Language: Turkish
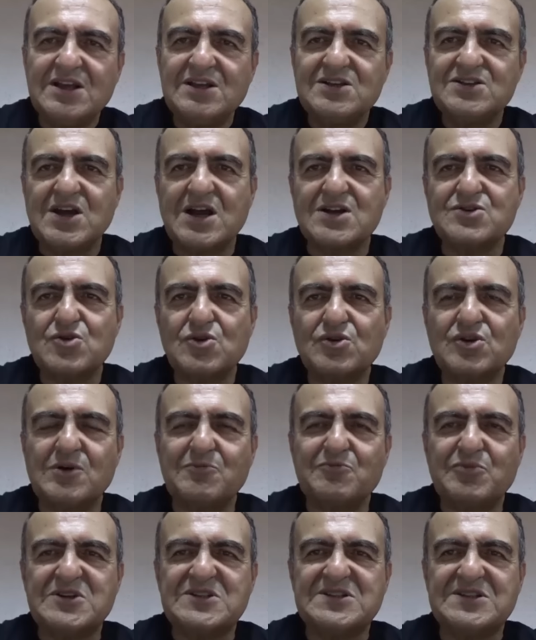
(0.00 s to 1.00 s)
şarjör
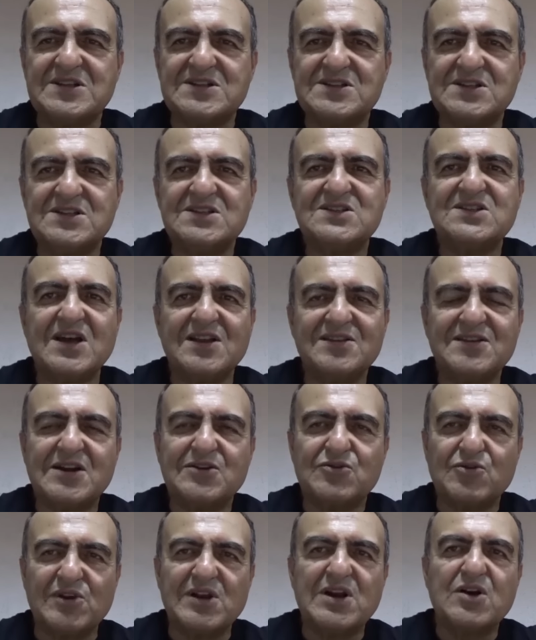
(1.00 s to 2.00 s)
kapasitesi
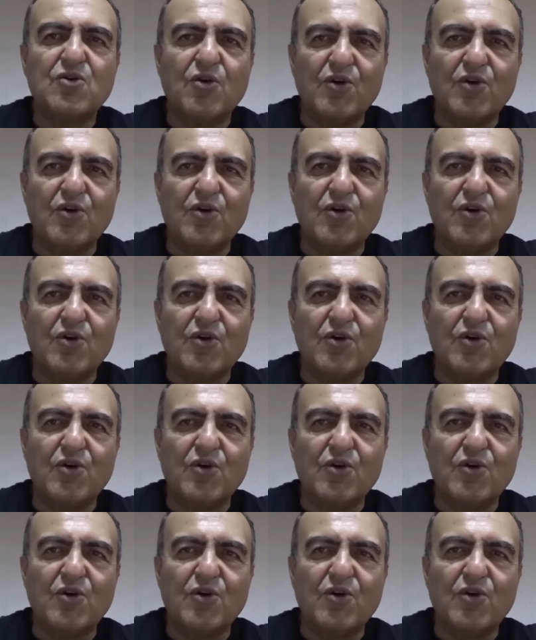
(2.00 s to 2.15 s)
standart olarak